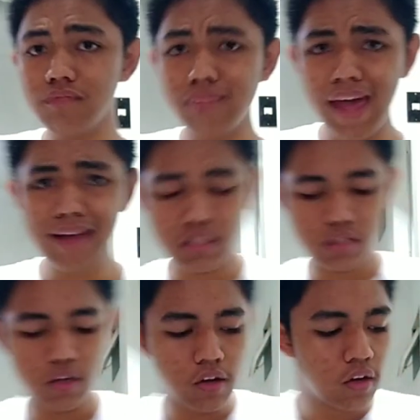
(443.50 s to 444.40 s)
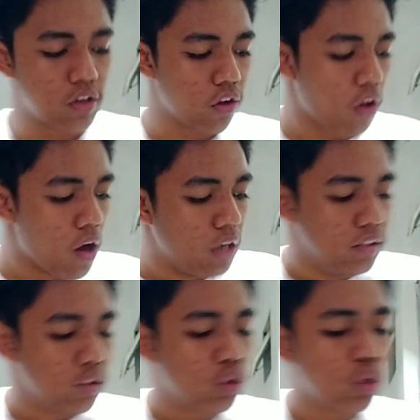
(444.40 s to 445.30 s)
Next!
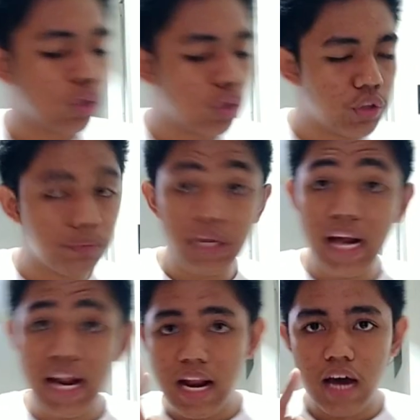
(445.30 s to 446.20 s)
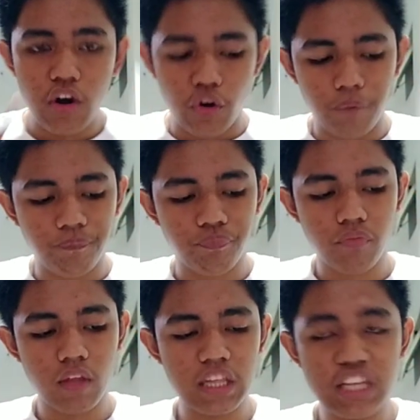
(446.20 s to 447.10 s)
So, may naalala ko.
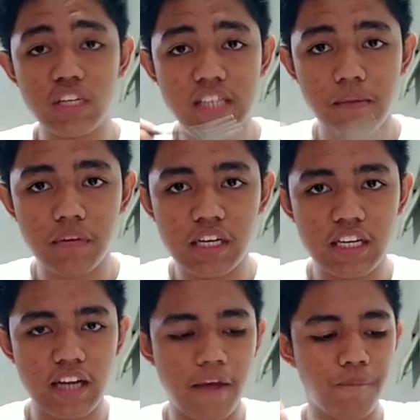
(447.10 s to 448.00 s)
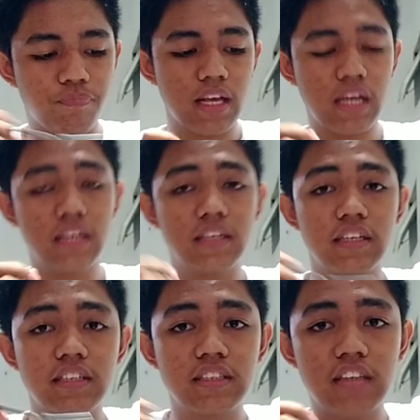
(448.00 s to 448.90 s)
Hindi ko nasabi kanina.
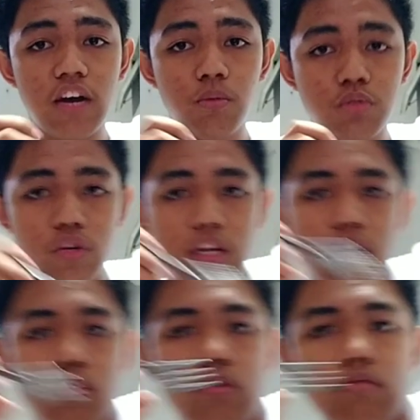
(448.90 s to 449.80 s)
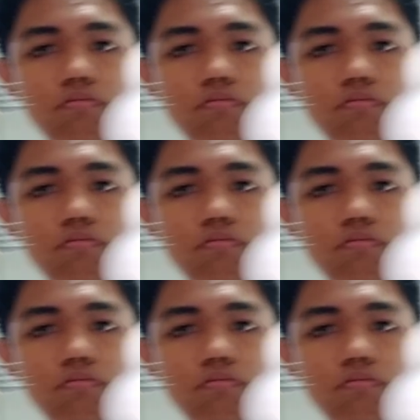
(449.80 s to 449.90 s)
Tsaka ubos ko na yung...